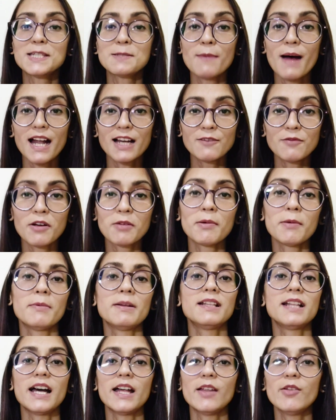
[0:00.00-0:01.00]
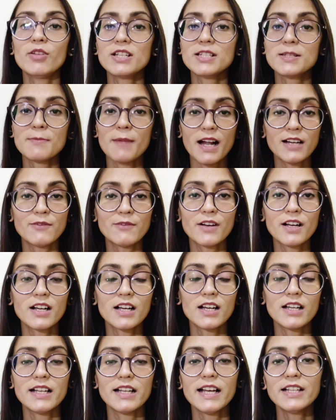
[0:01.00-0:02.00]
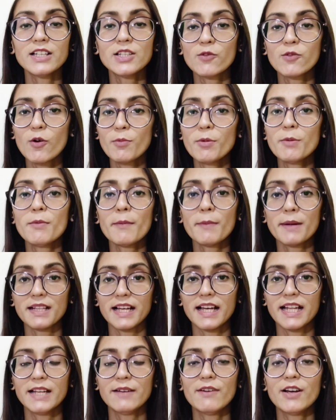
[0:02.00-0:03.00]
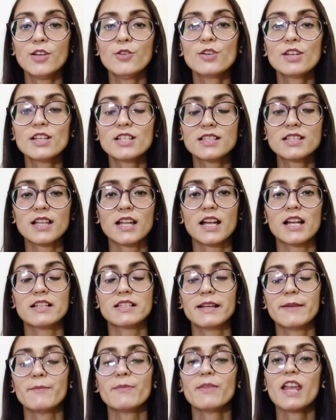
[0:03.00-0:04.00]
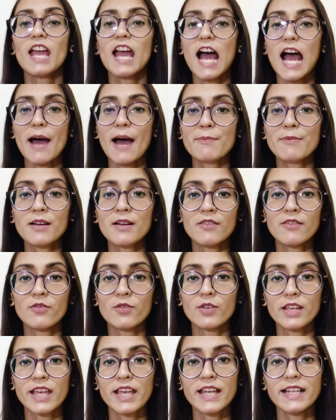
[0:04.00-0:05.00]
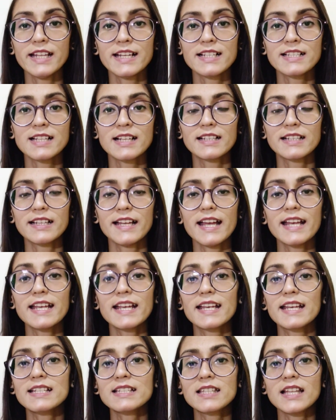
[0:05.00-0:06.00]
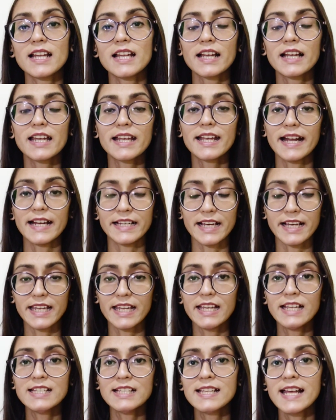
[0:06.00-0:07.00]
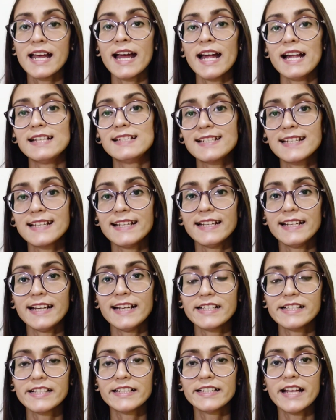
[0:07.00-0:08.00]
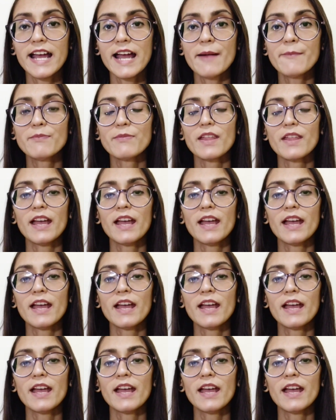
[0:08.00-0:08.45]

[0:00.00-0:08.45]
स्मार्ट वर्क में बता रही हूँ कि स्मार्ट वर्क करना है तो वो भी मैं बताने वाली हूँ किस तरह से आप ये देख सकते हैं कि किस तरह की कैटेगरीज है हेल्थ से रिलेटेड है